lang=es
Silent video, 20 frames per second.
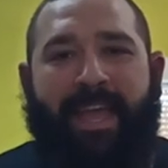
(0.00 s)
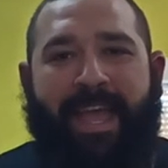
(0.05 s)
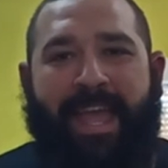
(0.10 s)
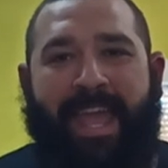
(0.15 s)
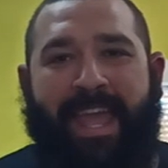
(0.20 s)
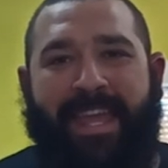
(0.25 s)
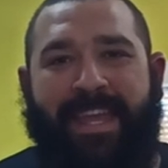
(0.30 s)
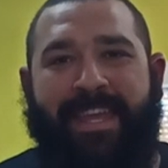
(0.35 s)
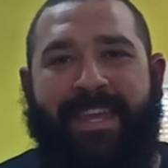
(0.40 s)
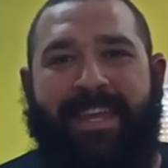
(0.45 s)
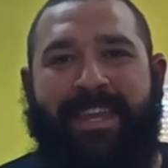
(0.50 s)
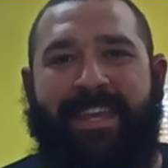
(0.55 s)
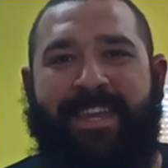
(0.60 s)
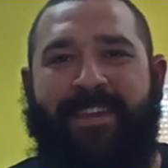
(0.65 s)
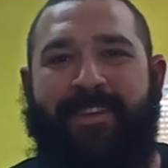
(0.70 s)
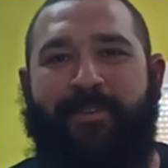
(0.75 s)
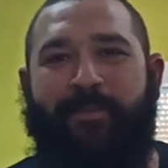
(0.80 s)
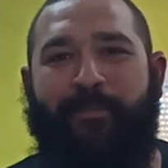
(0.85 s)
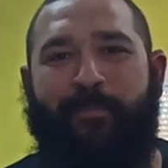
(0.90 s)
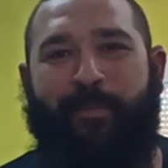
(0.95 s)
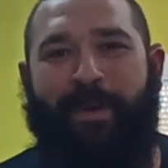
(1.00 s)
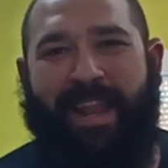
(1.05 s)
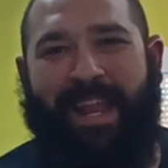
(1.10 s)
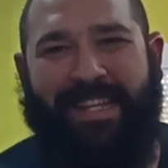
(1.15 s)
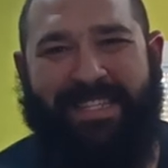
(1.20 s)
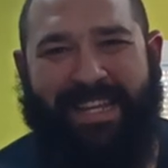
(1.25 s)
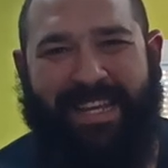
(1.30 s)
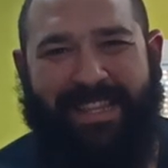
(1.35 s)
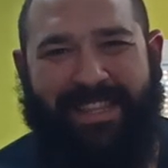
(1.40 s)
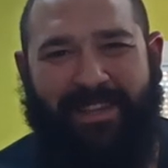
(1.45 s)
¡Hey!
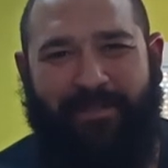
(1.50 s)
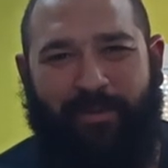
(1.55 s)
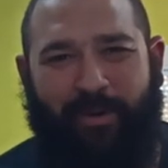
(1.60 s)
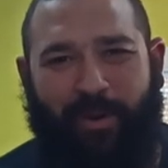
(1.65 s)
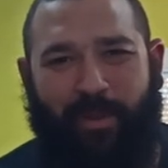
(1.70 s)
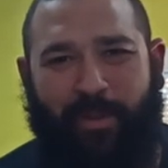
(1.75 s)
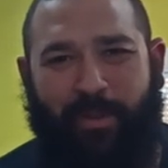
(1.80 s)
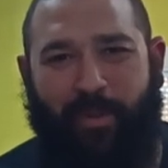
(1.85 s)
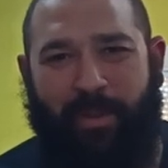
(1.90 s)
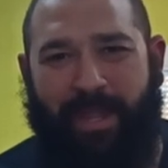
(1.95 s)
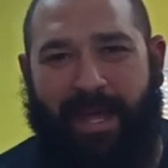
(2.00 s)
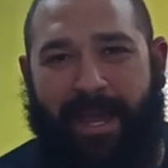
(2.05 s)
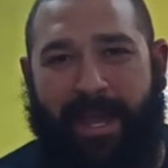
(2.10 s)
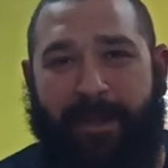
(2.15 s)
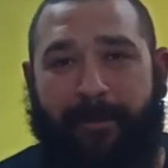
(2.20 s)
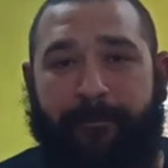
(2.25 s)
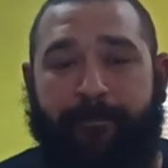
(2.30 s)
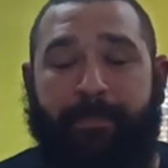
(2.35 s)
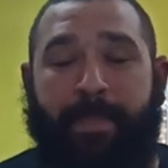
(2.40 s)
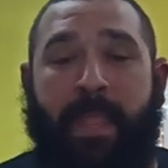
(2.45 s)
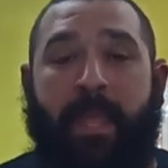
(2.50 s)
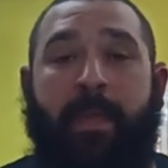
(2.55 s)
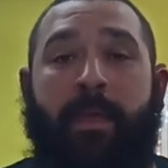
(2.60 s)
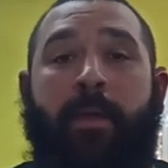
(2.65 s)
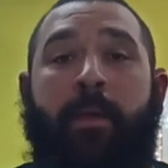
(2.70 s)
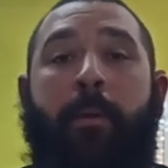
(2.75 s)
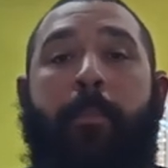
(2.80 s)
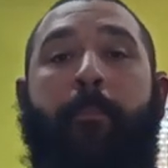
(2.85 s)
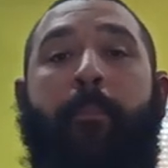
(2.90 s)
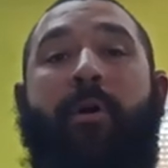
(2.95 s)
Buenas gente forzuda.
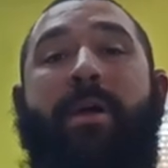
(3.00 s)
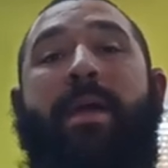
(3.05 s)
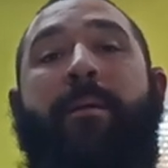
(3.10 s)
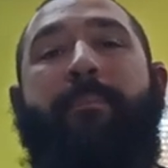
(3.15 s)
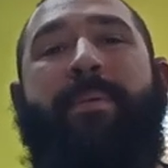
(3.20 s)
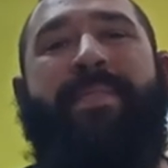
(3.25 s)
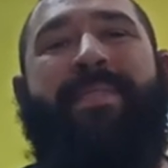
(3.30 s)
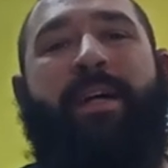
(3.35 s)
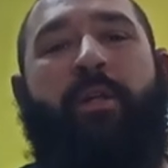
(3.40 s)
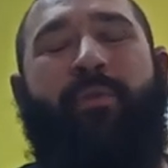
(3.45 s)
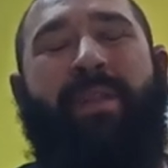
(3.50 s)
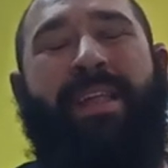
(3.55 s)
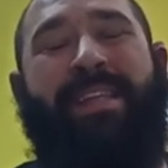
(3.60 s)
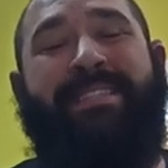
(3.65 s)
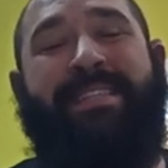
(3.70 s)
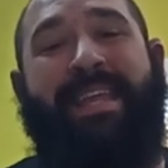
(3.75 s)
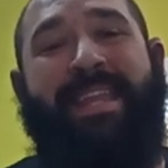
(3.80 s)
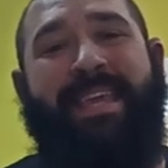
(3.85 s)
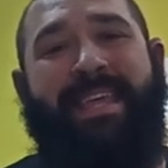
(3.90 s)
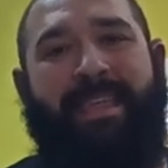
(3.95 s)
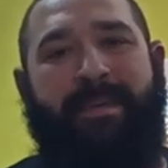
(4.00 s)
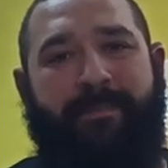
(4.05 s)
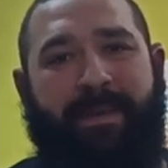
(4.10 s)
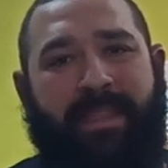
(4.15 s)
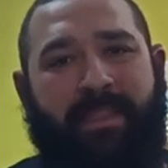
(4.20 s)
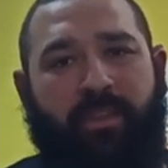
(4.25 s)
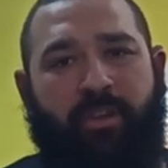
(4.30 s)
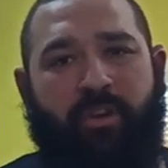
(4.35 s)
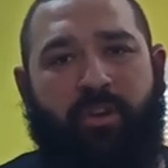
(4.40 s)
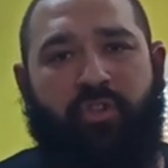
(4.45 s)
Voy a empezar una serie de
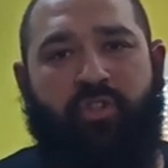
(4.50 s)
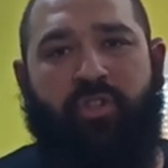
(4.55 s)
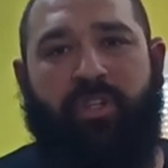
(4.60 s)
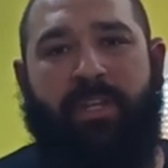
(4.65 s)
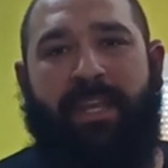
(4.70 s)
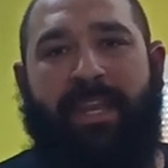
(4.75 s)
vídeos